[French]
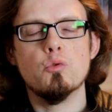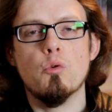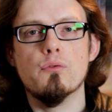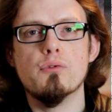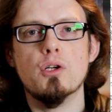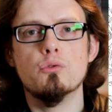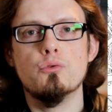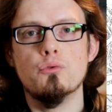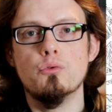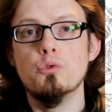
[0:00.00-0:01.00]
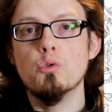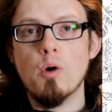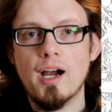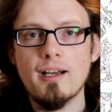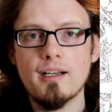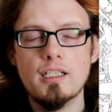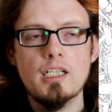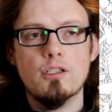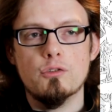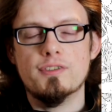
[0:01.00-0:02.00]
où on voit du noir,
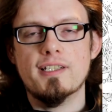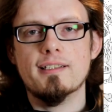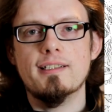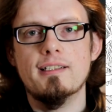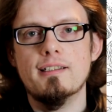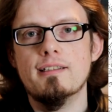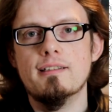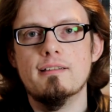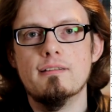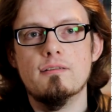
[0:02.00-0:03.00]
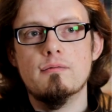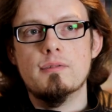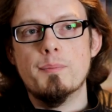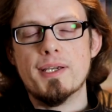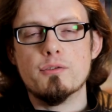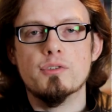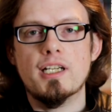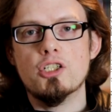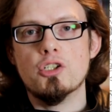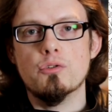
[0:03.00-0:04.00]
euh, c'est-à-dire des, des,
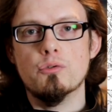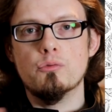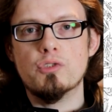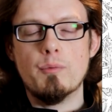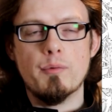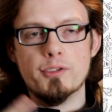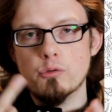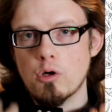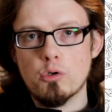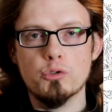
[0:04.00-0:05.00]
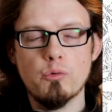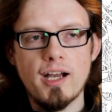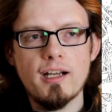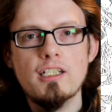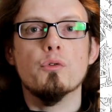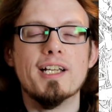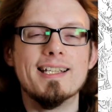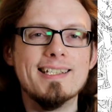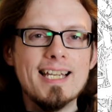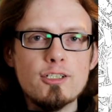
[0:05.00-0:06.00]
personnages euh, tout simplement avec de l'encre noire. On a
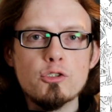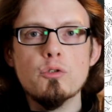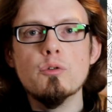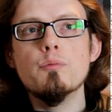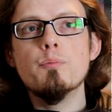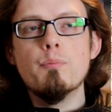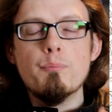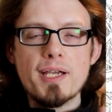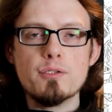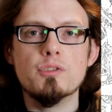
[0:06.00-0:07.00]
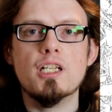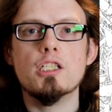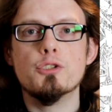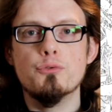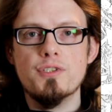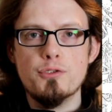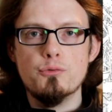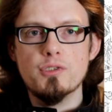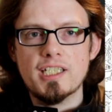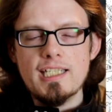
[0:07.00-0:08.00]
quelques personnages qui utilisent
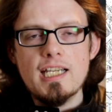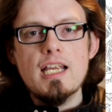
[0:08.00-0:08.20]
du gris,